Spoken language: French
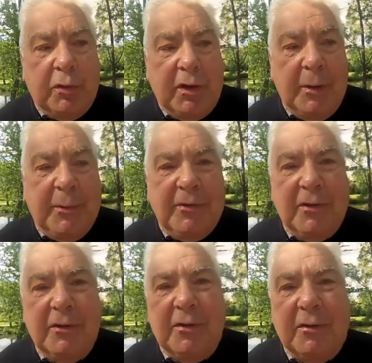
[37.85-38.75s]
elle est
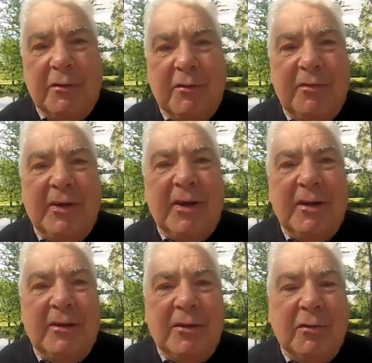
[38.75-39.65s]
présente dans
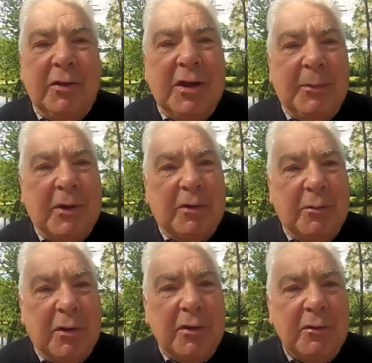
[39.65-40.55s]
20, dans tous les
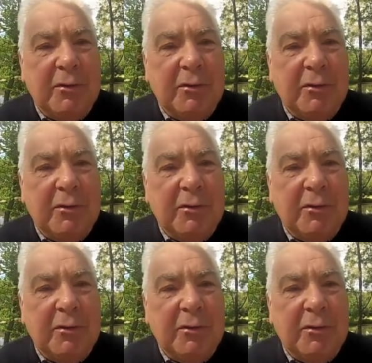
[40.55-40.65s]
départements,